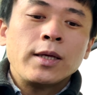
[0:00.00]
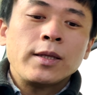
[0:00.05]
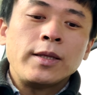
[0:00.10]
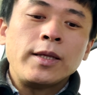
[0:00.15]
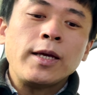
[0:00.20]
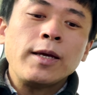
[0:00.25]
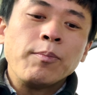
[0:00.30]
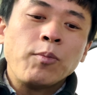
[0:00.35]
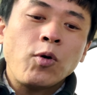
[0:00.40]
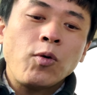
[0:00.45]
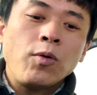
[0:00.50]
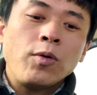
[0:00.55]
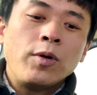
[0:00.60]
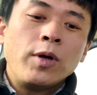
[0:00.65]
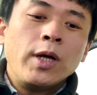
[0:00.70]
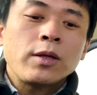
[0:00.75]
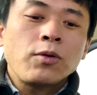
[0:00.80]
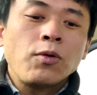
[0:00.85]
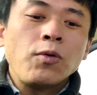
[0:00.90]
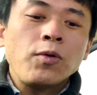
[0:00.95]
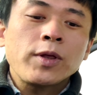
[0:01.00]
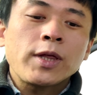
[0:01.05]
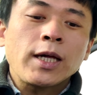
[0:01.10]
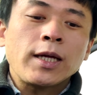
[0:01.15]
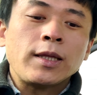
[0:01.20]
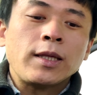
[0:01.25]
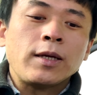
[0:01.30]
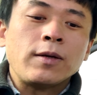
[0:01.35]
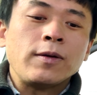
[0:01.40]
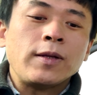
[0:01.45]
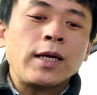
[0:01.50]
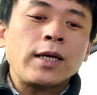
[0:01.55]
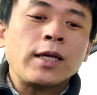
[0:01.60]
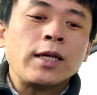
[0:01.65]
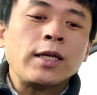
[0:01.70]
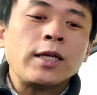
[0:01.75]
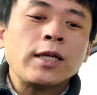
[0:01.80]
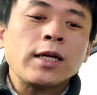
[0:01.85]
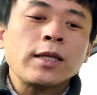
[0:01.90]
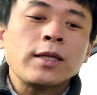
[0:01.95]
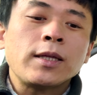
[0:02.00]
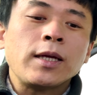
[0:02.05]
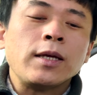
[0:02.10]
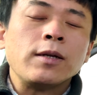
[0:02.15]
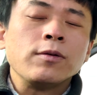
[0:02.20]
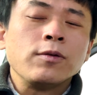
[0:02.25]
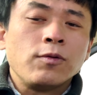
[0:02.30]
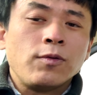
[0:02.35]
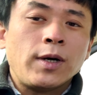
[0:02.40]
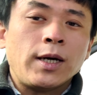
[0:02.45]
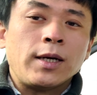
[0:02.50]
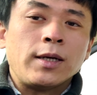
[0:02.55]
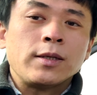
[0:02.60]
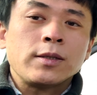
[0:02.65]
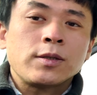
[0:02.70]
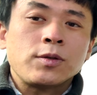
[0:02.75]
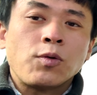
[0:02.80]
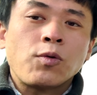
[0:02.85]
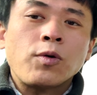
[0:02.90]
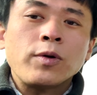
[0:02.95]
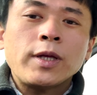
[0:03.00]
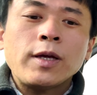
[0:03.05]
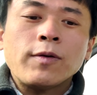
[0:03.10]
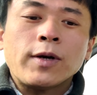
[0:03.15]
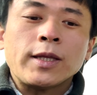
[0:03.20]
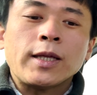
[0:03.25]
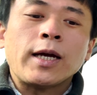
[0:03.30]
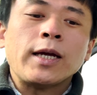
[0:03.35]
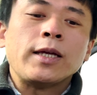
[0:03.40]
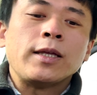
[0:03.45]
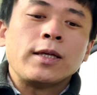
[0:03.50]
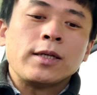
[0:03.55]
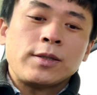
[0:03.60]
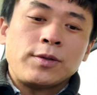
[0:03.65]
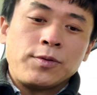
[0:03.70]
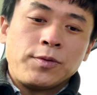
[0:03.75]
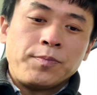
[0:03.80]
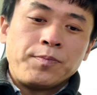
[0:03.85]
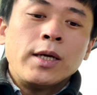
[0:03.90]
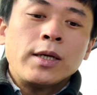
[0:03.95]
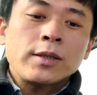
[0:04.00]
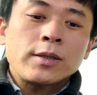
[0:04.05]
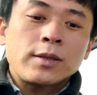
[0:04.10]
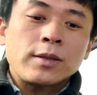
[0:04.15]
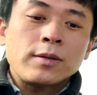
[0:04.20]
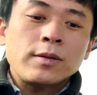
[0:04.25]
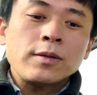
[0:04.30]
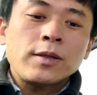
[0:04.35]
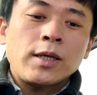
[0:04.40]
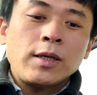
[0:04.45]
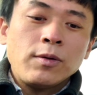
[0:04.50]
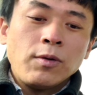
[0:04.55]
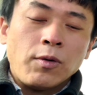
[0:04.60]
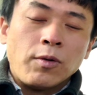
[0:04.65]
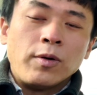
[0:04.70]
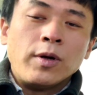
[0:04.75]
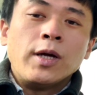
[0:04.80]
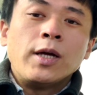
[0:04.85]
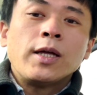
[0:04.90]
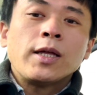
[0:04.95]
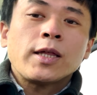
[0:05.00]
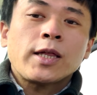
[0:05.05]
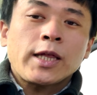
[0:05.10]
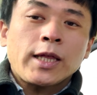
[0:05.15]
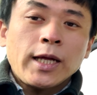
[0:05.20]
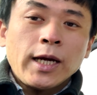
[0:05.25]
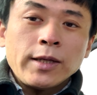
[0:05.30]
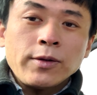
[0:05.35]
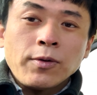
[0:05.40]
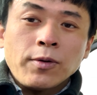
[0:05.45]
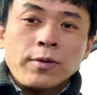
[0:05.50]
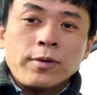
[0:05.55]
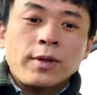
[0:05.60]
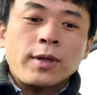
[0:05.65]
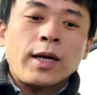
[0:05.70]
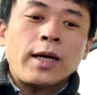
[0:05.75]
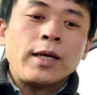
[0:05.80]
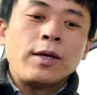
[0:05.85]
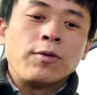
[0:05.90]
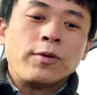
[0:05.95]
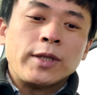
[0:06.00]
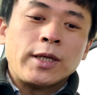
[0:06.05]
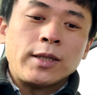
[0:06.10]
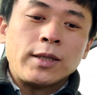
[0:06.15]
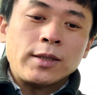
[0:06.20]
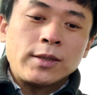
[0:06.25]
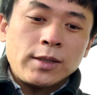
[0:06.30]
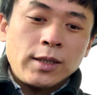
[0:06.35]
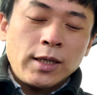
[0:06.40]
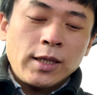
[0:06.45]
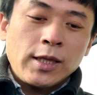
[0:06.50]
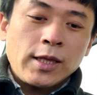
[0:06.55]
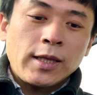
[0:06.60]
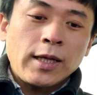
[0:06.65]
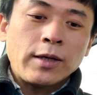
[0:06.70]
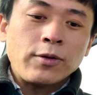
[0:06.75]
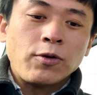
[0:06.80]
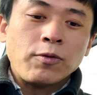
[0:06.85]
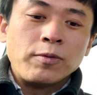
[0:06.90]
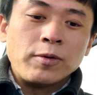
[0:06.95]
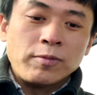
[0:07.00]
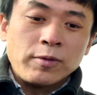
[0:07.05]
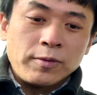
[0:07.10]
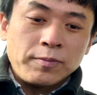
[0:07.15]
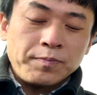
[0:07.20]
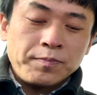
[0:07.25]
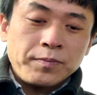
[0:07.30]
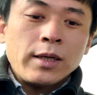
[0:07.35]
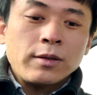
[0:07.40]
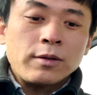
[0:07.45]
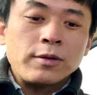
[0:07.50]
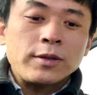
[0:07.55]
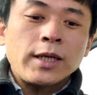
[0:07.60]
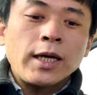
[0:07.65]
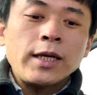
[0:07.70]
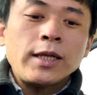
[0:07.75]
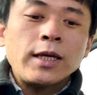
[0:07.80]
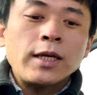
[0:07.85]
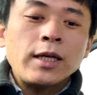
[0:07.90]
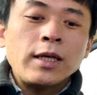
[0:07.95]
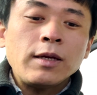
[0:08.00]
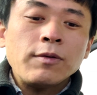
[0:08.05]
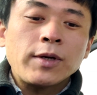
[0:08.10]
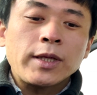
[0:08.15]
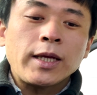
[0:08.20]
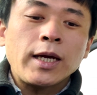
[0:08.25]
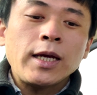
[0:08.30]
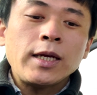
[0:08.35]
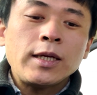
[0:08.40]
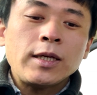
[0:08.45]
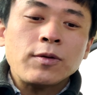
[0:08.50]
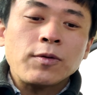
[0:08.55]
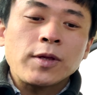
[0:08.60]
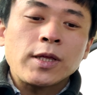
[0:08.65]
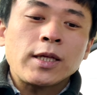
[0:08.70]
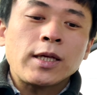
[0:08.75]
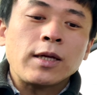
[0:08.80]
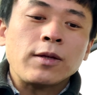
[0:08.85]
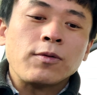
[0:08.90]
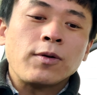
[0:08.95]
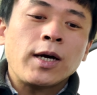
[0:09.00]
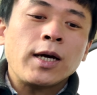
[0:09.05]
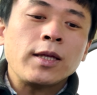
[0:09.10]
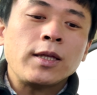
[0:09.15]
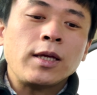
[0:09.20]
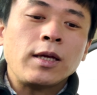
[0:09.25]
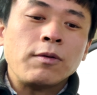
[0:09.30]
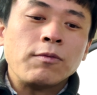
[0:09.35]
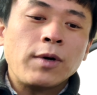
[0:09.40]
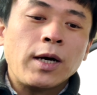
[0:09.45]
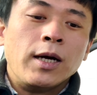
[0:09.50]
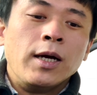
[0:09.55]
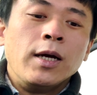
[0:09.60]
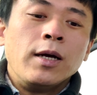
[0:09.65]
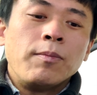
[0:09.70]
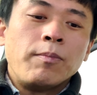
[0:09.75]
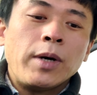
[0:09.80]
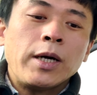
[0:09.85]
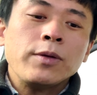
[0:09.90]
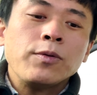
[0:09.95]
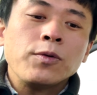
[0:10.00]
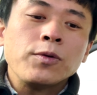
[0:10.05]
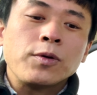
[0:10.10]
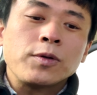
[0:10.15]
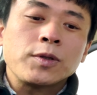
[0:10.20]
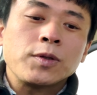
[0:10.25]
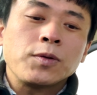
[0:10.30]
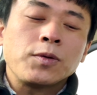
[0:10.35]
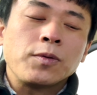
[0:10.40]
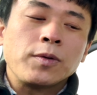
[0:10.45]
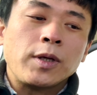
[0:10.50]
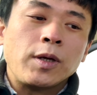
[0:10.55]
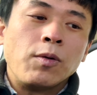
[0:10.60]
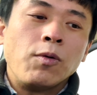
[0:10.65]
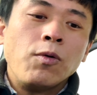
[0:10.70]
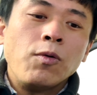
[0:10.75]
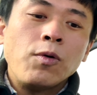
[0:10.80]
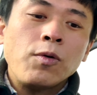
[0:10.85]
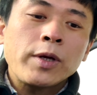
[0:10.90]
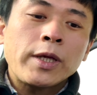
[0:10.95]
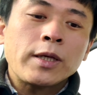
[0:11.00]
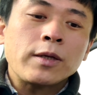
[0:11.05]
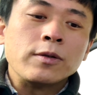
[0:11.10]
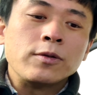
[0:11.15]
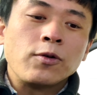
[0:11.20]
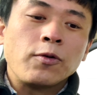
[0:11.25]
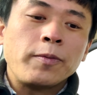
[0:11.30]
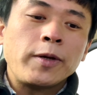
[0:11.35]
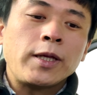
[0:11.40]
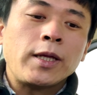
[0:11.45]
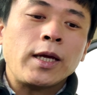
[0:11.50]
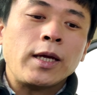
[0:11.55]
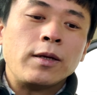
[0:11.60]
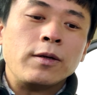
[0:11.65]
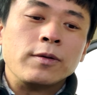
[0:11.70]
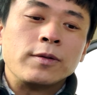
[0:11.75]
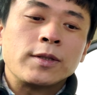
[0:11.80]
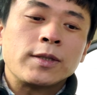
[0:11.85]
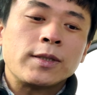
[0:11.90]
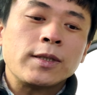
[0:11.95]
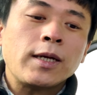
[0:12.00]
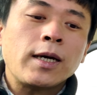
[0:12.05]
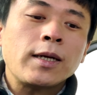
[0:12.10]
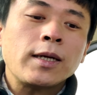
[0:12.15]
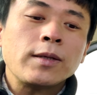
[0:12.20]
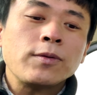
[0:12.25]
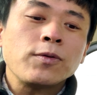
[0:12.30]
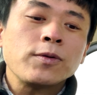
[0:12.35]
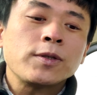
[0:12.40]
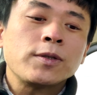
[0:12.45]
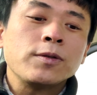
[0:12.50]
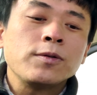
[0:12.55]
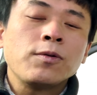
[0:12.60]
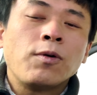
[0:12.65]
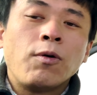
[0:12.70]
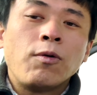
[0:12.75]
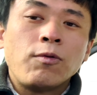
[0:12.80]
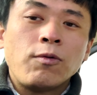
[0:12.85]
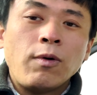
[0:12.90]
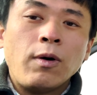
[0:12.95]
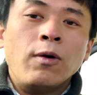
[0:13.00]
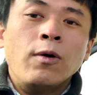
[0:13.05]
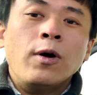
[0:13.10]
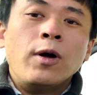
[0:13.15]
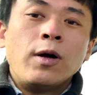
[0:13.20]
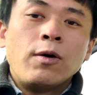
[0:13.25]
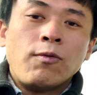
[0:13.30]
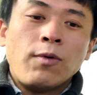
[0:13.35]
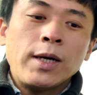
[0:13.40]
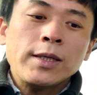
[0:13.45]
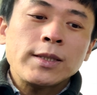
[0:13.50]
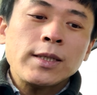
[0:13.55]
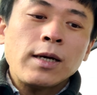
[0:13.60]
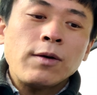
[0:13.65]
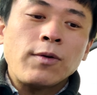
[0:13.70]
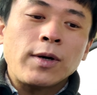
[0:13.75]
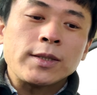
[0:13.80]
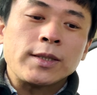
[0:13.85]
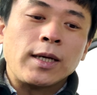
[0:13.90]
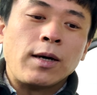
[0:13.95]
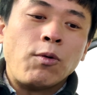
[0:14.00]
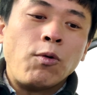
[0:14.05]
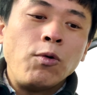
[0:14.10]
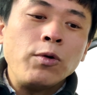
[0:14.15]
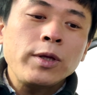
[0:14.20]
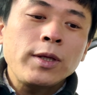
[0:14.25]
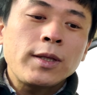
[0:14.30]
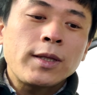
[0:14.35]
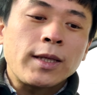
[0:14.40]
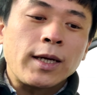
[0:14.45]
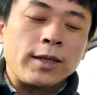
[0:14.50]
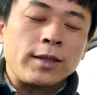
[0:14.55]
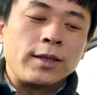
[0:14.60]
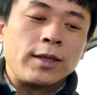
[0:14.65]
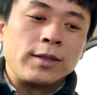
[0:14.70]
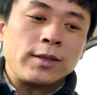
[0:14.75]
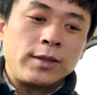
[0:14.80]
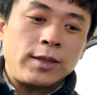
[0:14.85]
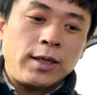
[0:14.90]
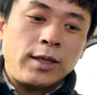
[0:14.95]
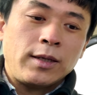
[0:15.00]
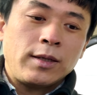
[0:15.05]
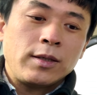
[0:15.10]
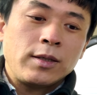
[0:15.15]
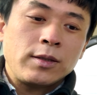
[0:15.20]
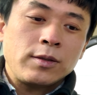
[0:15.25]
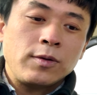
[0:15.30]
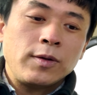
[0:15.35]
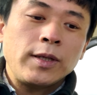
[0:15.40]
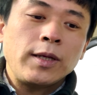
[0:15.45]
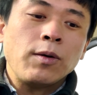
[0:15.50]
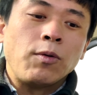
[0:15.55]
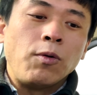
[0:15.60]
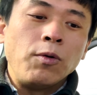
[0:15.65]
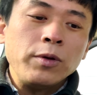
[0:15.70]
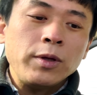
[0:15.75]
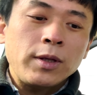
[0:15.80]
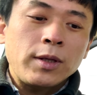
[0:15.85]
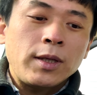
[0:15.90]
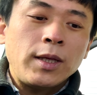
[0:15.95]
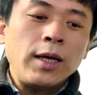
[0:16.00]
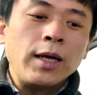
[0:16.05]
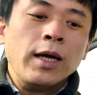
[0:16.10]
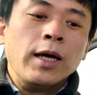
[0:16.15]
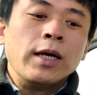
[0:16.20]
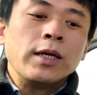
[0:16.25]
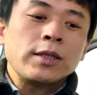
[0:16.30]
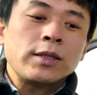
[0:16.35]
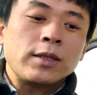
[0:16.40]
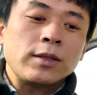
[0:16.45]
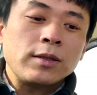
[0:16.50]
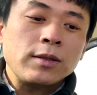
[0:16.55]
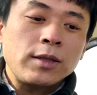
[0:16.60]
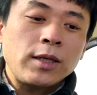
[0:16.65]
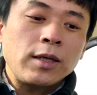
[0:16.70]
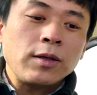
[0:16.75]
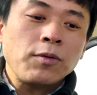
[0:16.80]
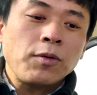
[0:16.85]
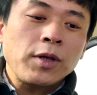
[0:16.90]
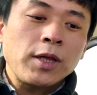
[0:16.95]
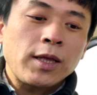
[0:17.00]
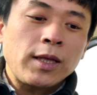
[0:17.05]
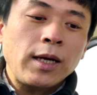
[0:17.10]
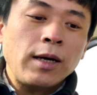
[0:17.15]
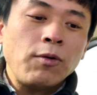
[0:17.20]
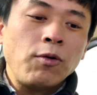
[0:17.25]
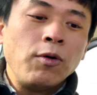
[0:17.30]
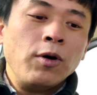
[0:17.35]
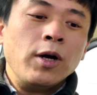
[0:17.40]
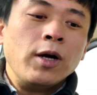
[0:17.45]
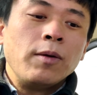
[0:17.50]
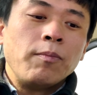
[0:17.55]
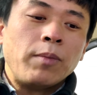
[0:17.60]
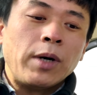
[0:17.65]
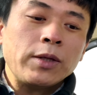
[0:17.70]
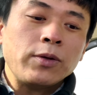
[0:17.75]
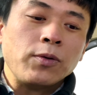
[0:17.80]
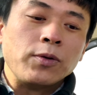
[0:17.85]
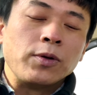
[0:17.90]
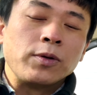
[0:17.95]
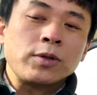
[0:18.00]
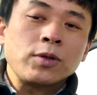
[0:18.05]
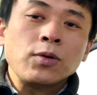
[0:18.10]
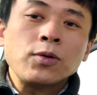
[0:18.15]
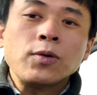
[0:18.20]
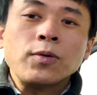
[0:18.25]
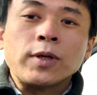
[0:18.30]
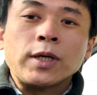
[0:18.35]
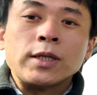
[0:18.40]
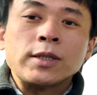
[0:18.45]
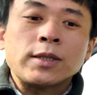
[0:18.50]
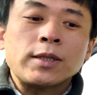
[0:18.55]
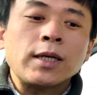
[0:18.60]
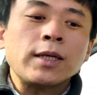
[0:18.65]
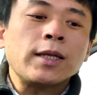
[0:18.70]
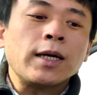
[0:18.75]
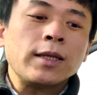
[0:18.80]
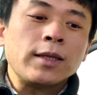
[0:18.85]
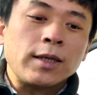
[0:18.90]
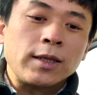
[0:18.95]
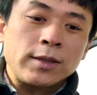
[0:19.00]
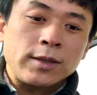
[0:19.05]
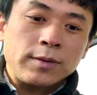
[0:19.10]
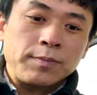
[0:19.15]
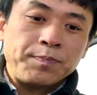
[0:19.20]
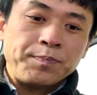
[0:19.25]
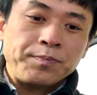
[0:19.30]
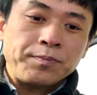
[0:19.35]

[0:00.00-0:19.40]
でも当チャンネルで気になっているのはそこではないんですよ鈴木の下の対応なんですね下の部分具体的には第2の事件の犯人は窓の外に大きく伸びているつららの数本をわざわざ折ったんですねそれで折って鈴木の下を窓の外に捨てたんです